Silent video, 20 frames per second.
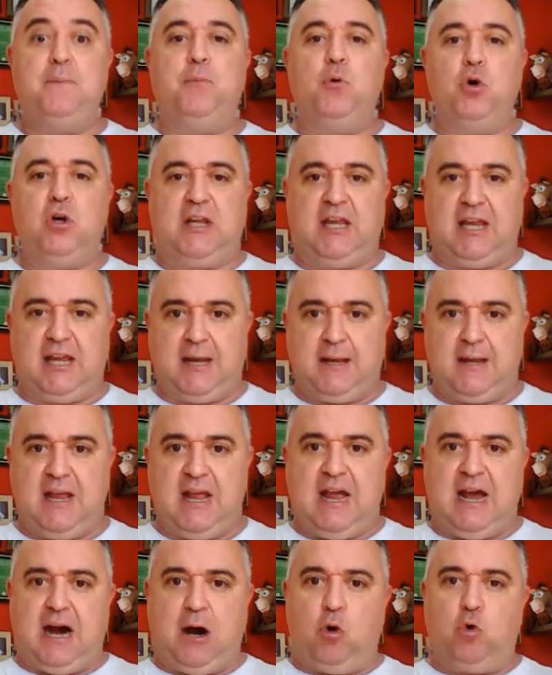Por quê?
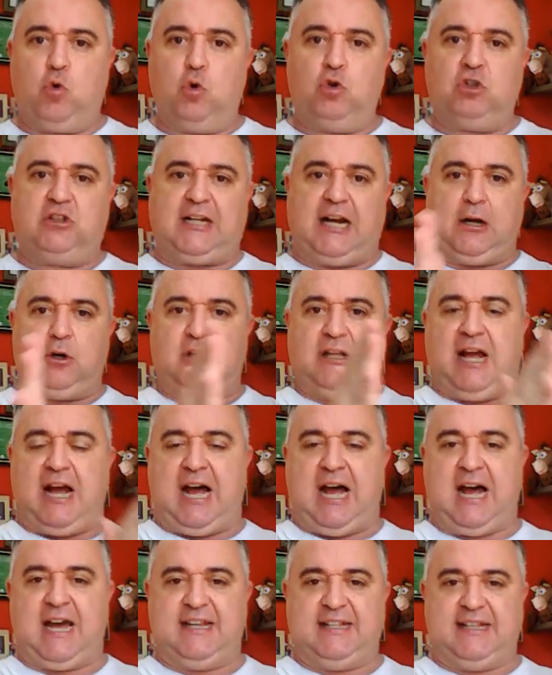Ao contrário
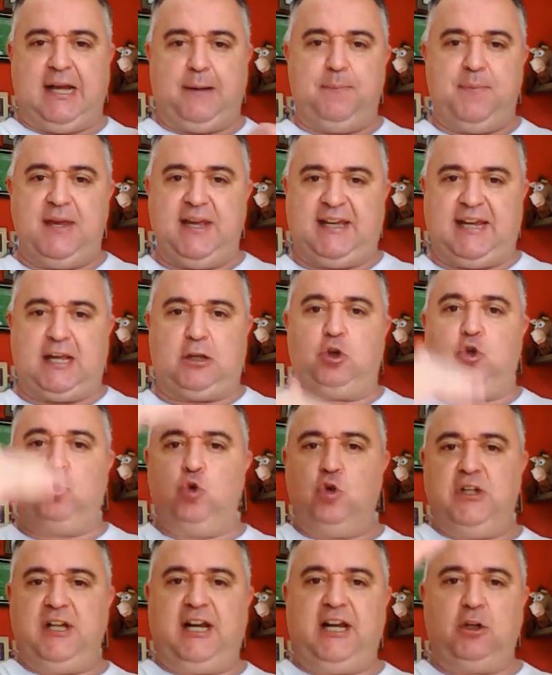da A e da B, que é
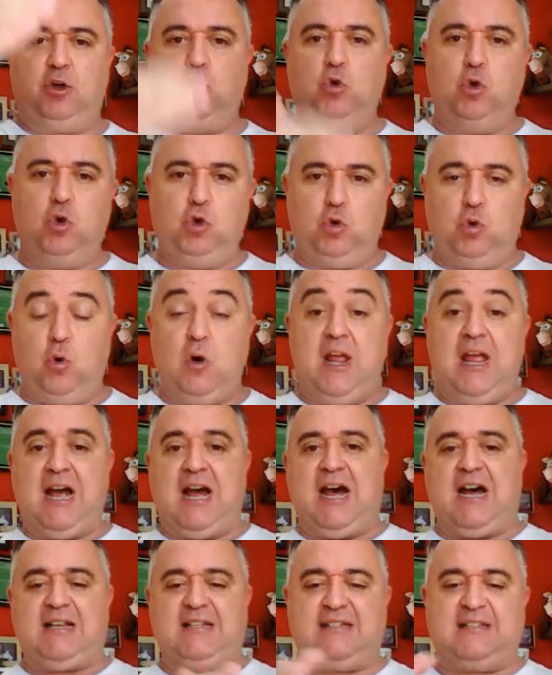turno e retorno,
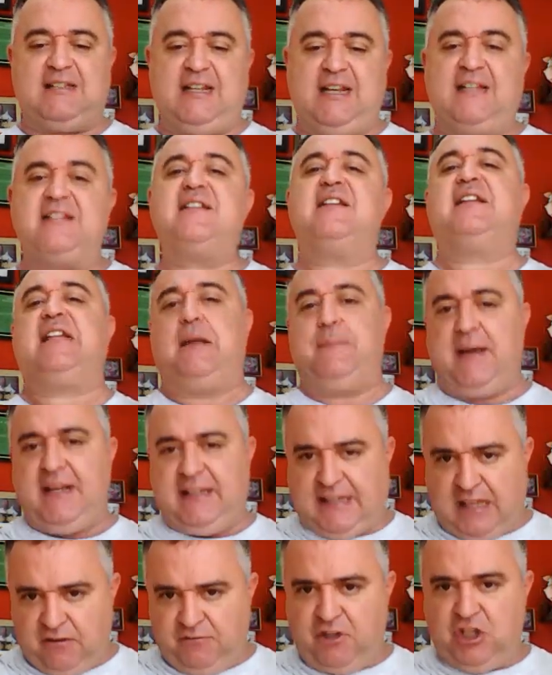a sexta
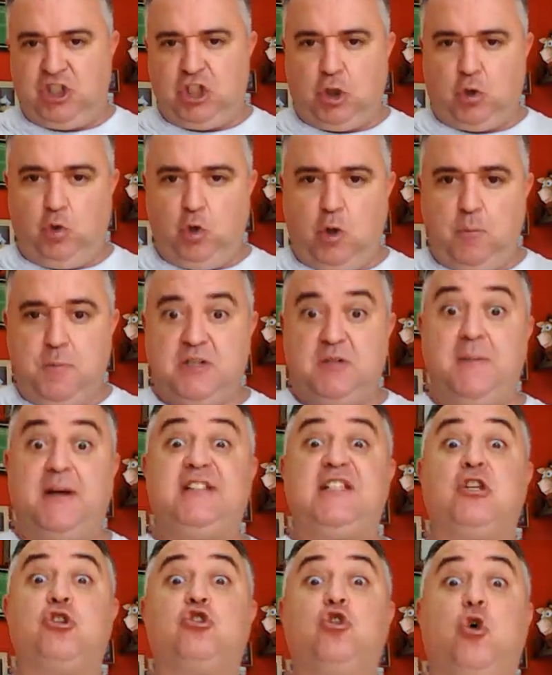também tem 20 clubes,
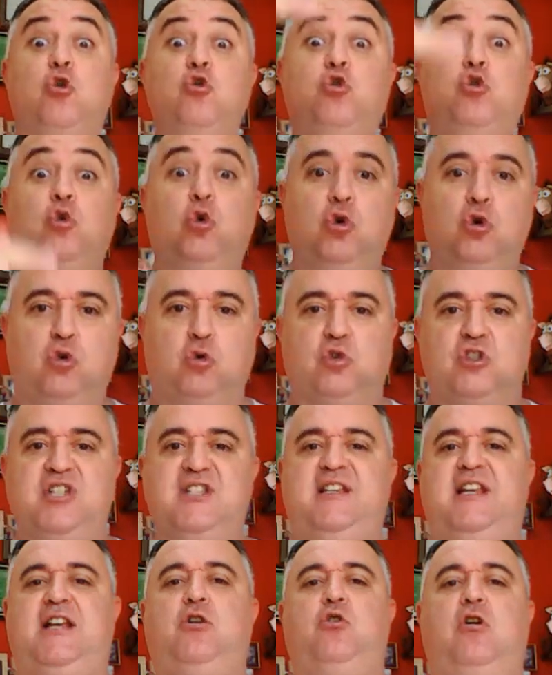mas é só um turno,
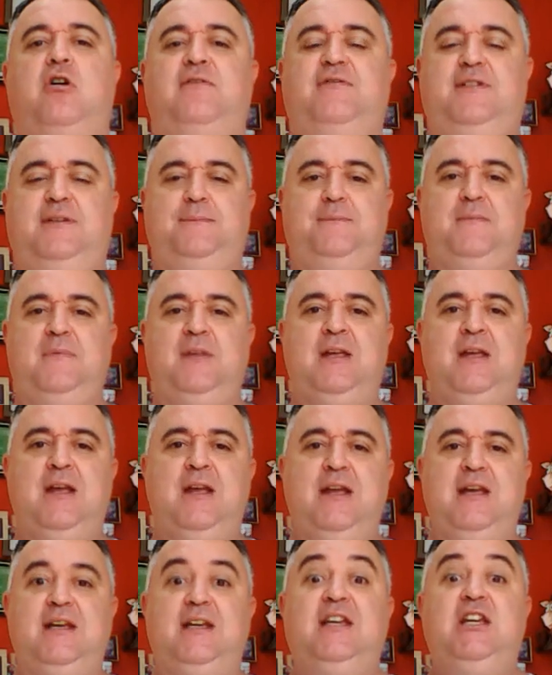19.
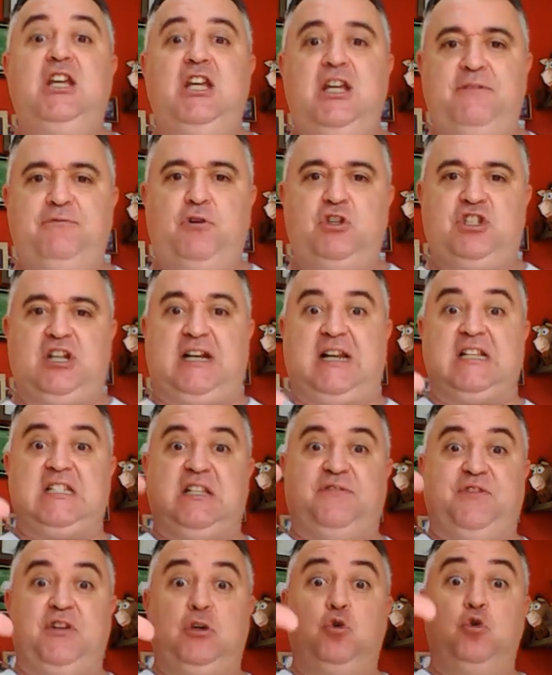E você
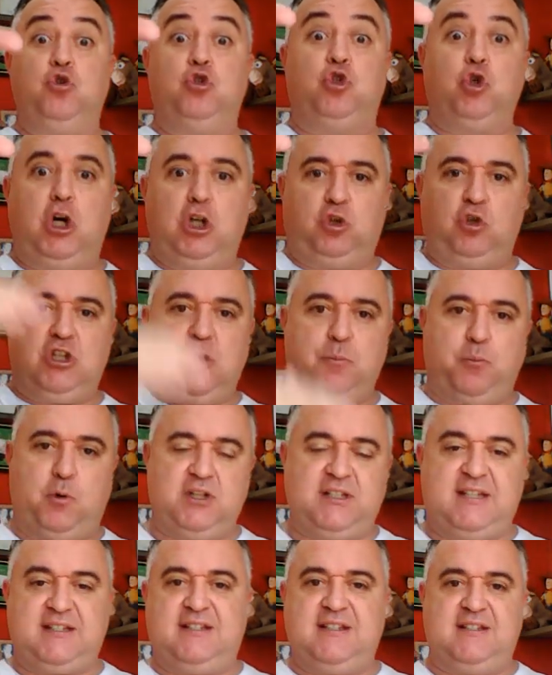classifica os oito
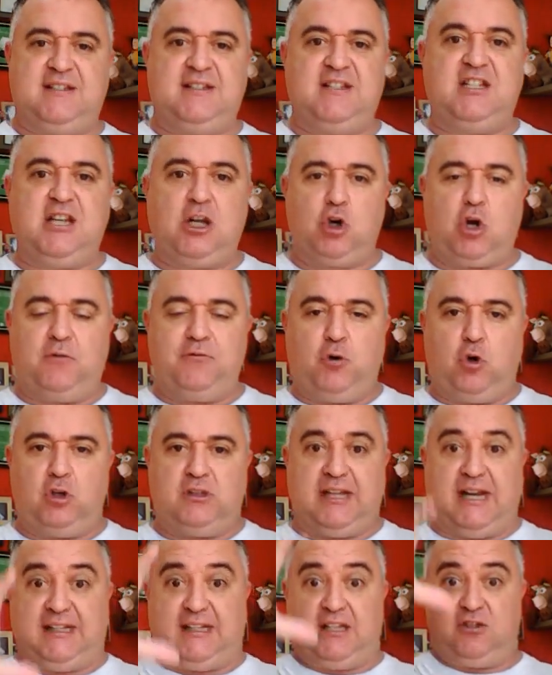depois dessas 19
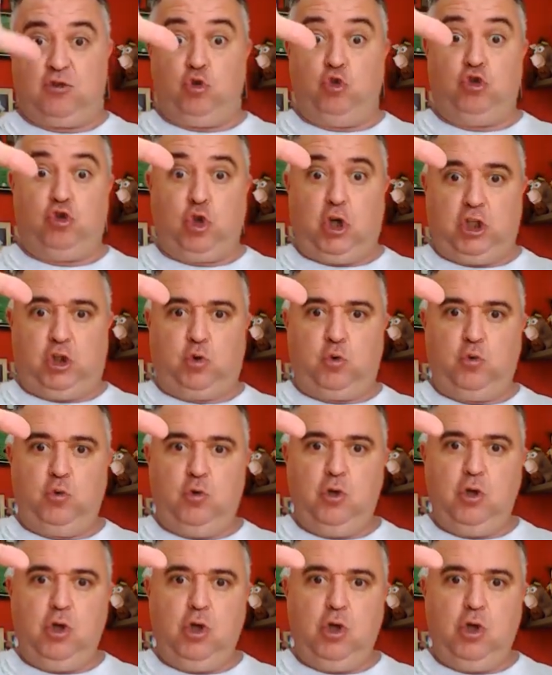rodadas. Os oito.